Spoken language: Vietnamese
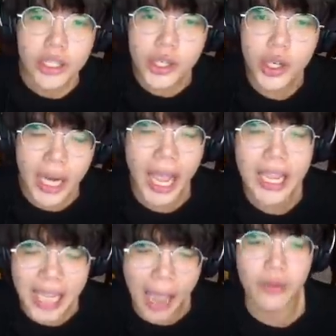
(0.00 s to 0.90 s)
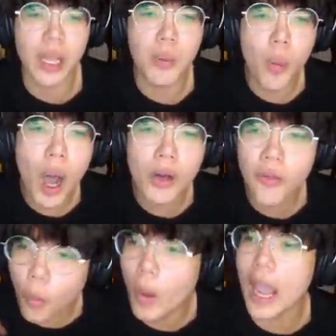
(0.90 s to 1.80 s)
trưa nay vào trong quơ
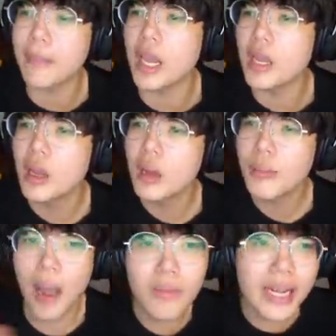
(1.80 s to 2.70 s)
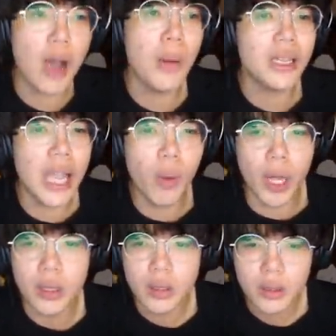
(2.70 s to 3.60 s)
phụ em đi mà ổng đi đâu mất tiêu
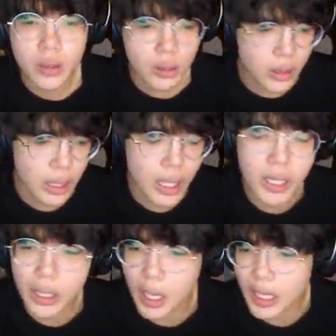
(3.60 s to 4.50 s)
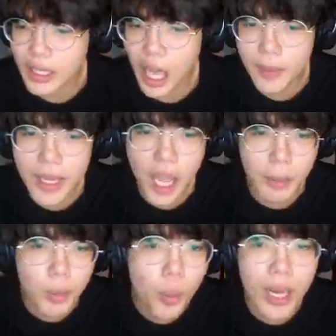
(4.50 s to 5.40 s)
rồi trời ơi trời là trời bây giờ
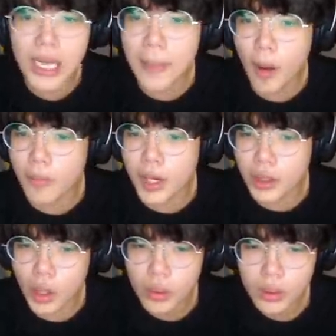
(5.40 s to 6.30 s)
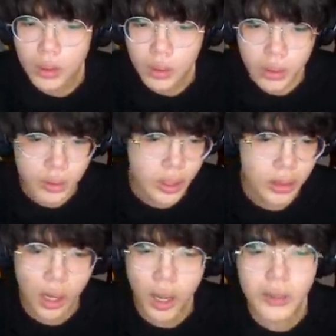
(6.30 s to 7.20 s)
mình muốn quay clip cũng không được luôn
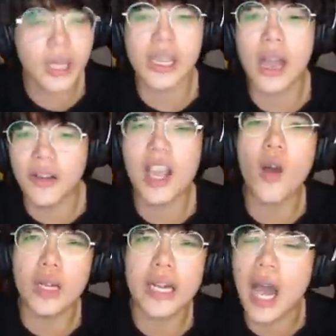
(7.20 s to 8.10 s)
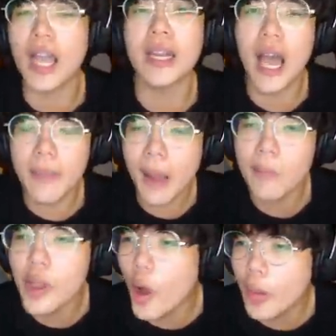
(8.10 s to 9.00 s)
giờ thôi, thôi chắc giờ phải ngồi đây đợi đợi mà
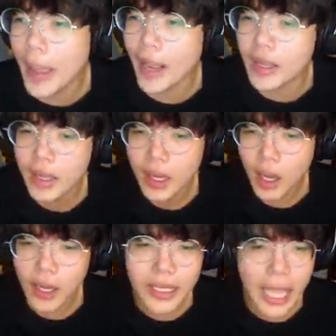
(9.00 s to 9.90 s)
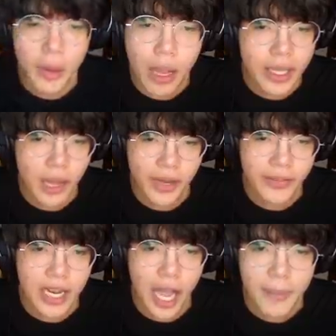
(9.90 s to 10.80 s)
ổng vô mấy bạn ơi trời chán quá giờ phải
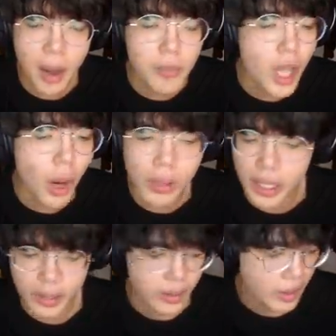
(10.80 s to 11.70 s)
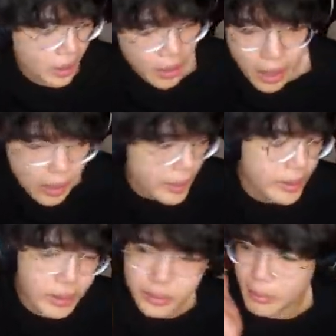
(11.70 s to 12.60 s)
phải đợi mà ổng vô nữa nè trời ơi
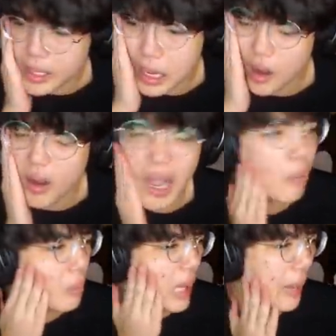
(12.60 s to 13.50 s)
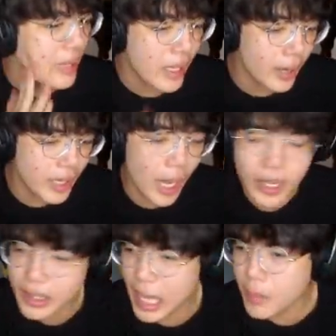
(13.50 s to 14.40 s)
mà giờ ngồi không làm gì giờ trời
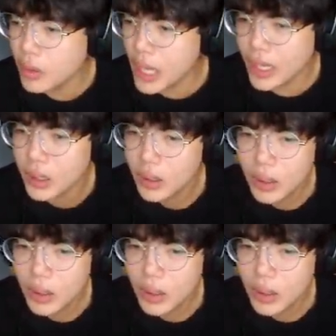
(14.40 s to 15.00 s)
chán muốn chết